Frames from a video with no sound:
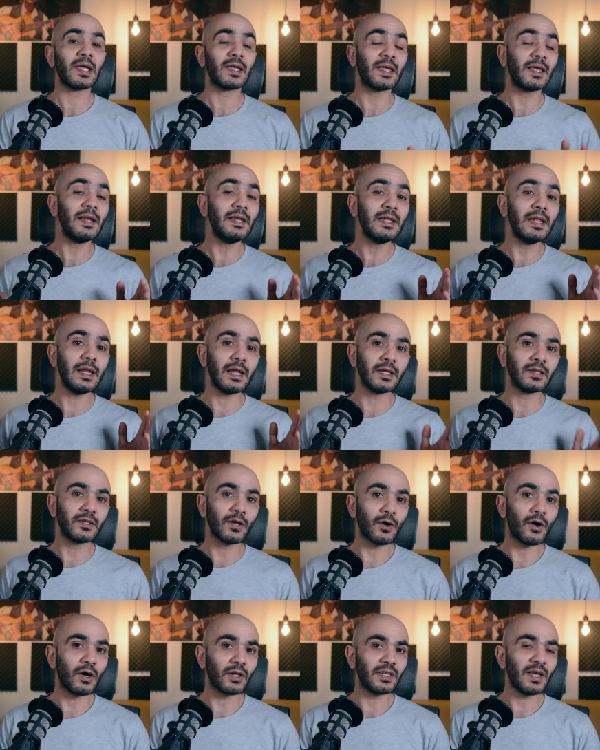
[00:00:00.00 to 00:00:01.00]
كل
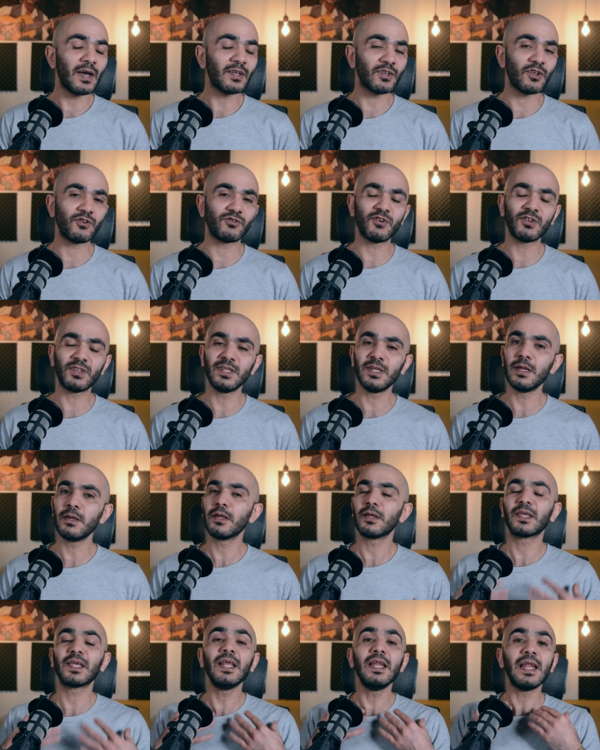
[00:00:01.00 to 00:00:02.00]
الانتقادات اجتني
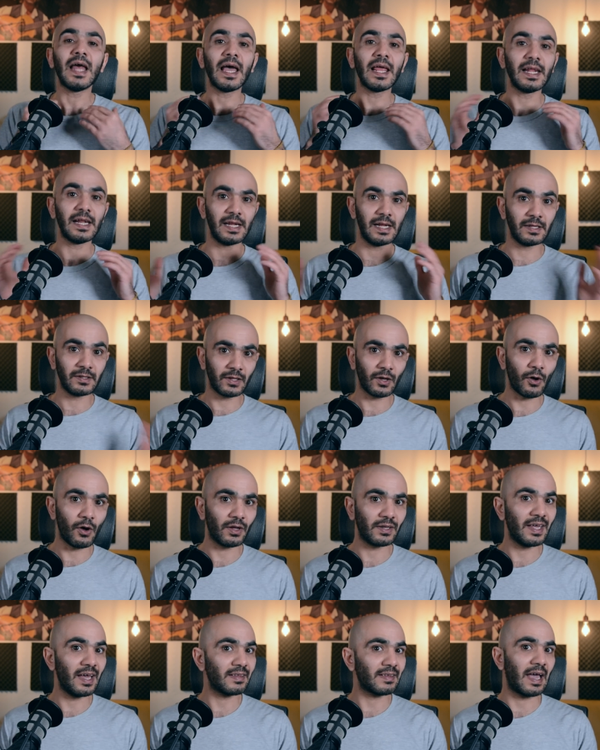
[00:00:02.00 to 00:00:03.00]
كل هي
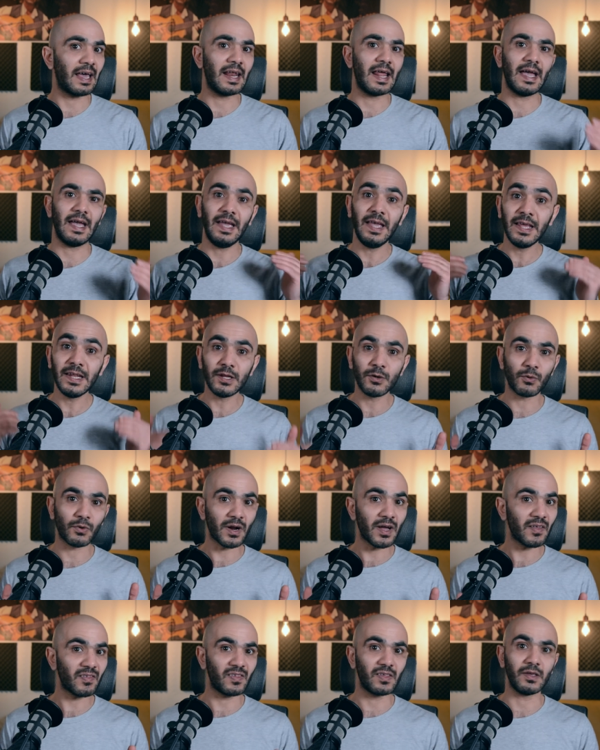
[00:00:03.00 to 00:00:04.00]
الانتقادات على عيني
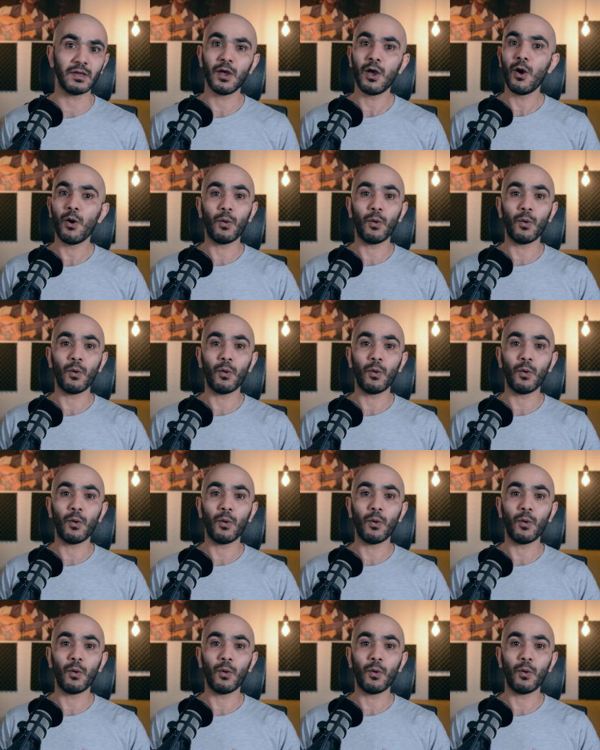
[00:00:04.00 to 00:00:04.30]
وراسي